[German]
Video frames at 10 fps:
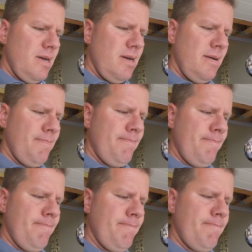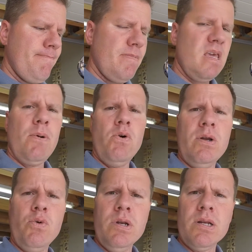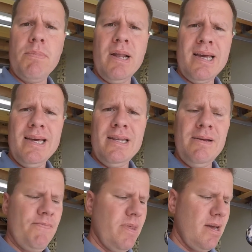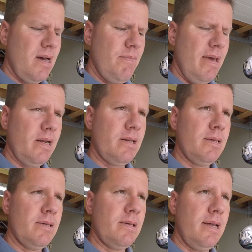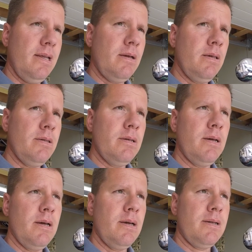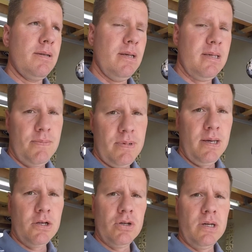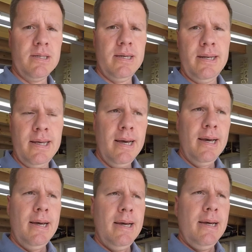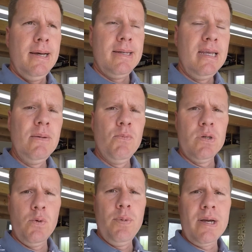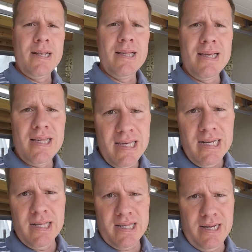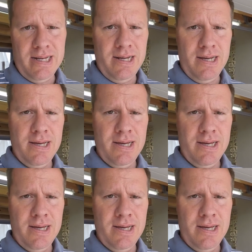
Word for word: Ähm, ich brauche eine 100er Plakette am Heck des Anhängers. Das habt ihr ja schon gesehen. Die muss übrigens gesiegelt sein.